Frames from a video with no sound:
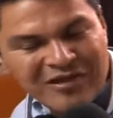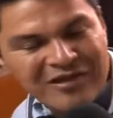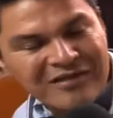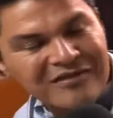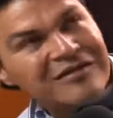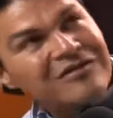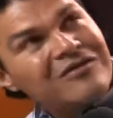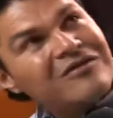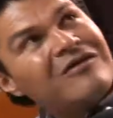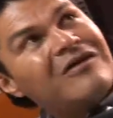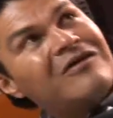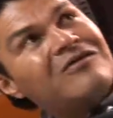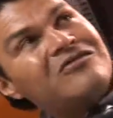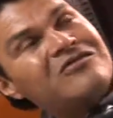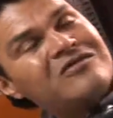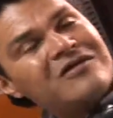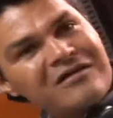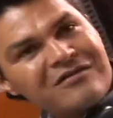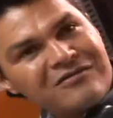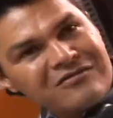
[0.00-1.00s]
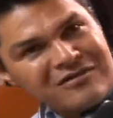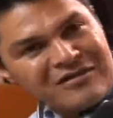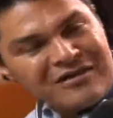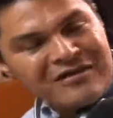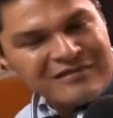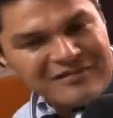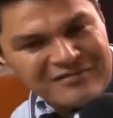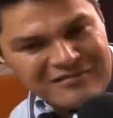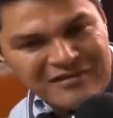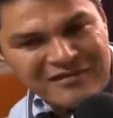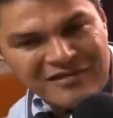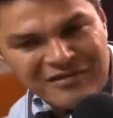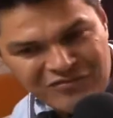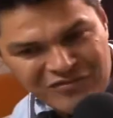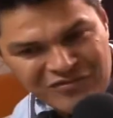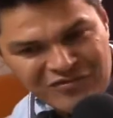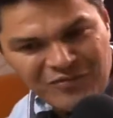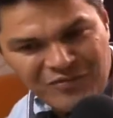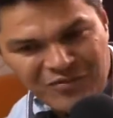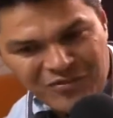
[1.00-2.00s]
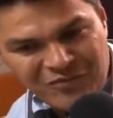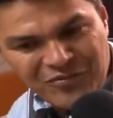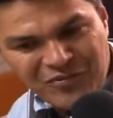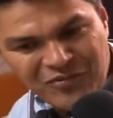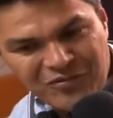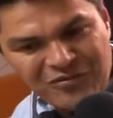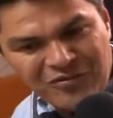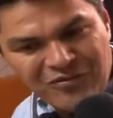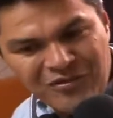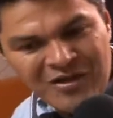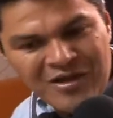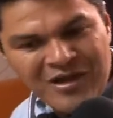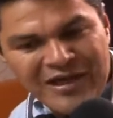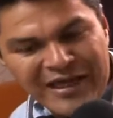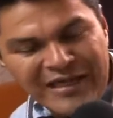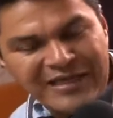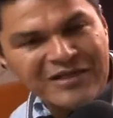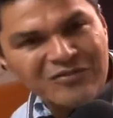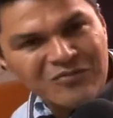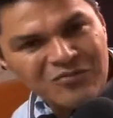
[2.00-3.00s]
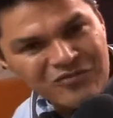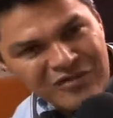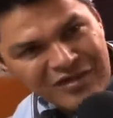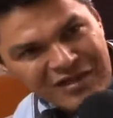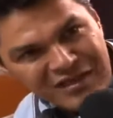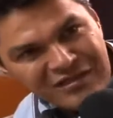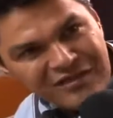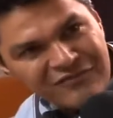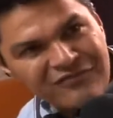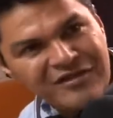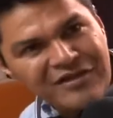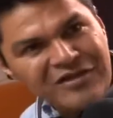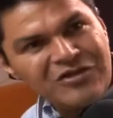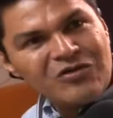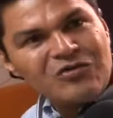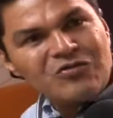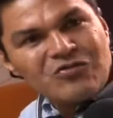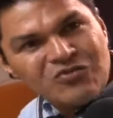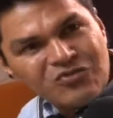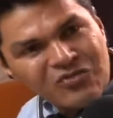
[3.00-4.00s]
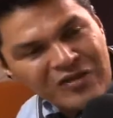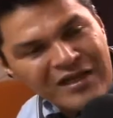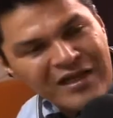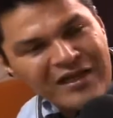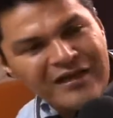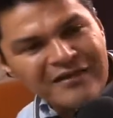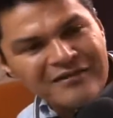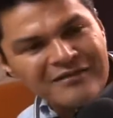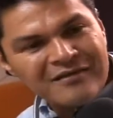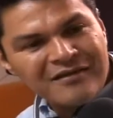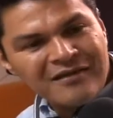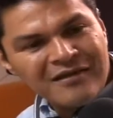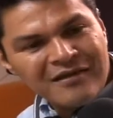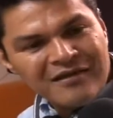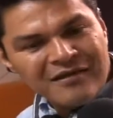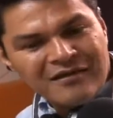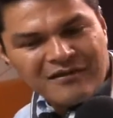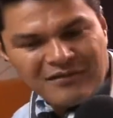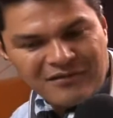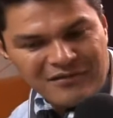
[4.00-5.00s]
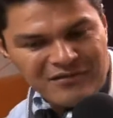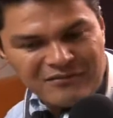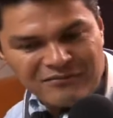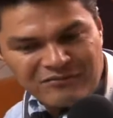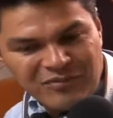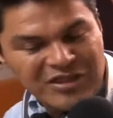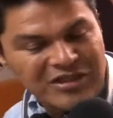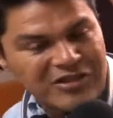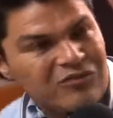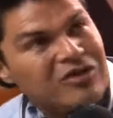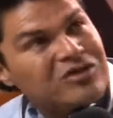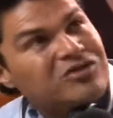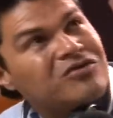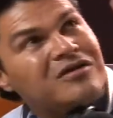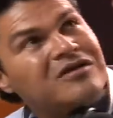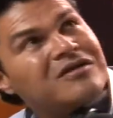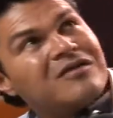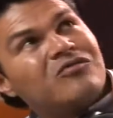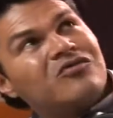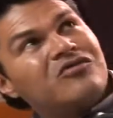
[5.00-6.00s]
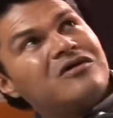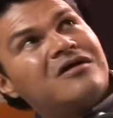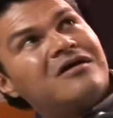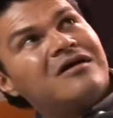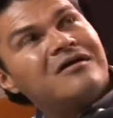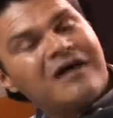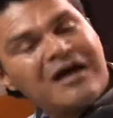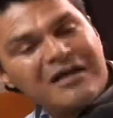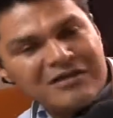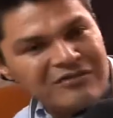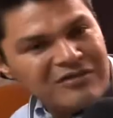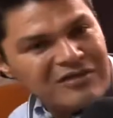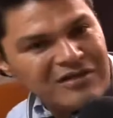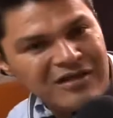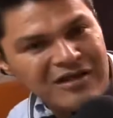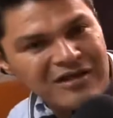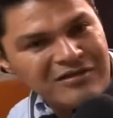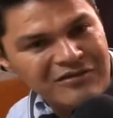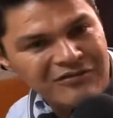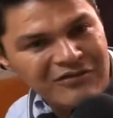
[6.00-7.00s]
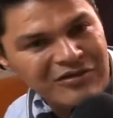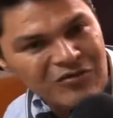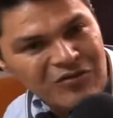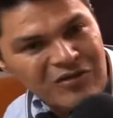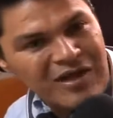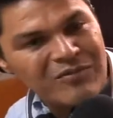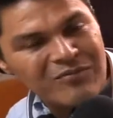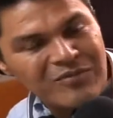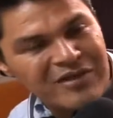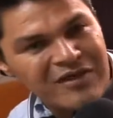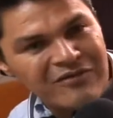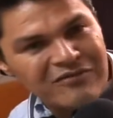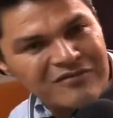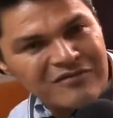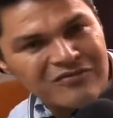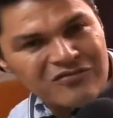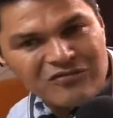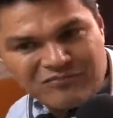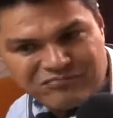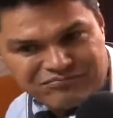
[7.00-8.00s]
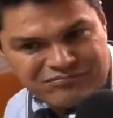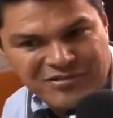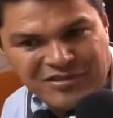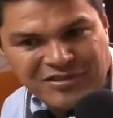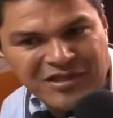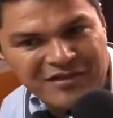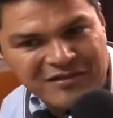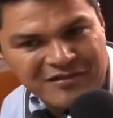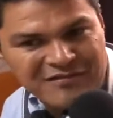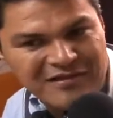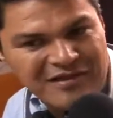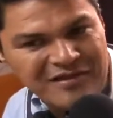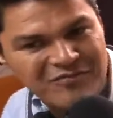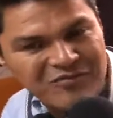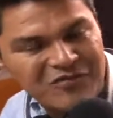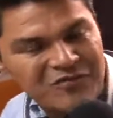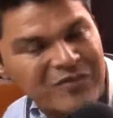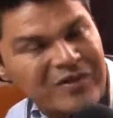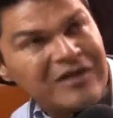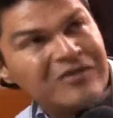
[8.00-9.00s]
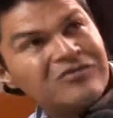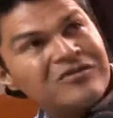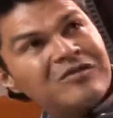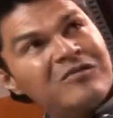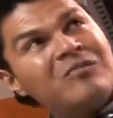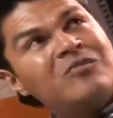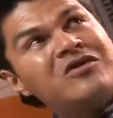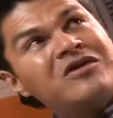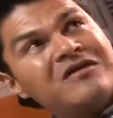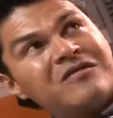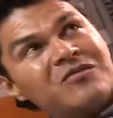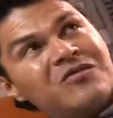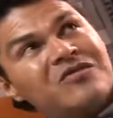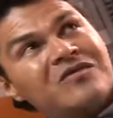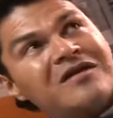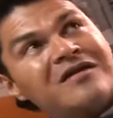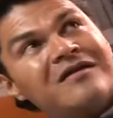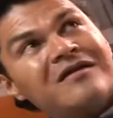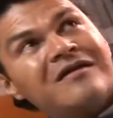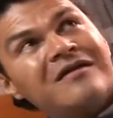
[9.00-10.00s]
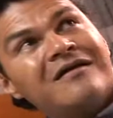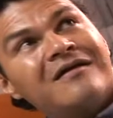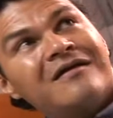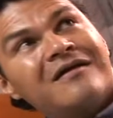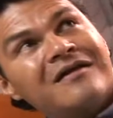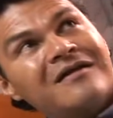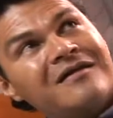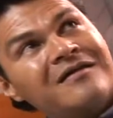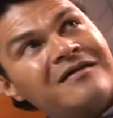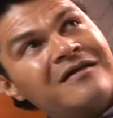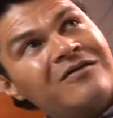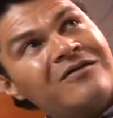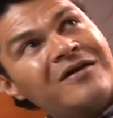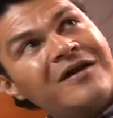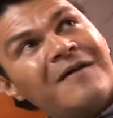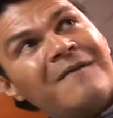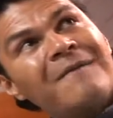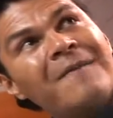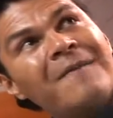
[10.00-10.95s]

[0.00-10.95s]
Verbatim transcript: la gente no le va a gustar. Entonces la idea es tener nuestro propio género musical definido, el gusto de la gente, 24 eh, horas de música a nivel, a nivel local Villavicencio y aquí sale pues para los demás municipios que le, que le dije ahora.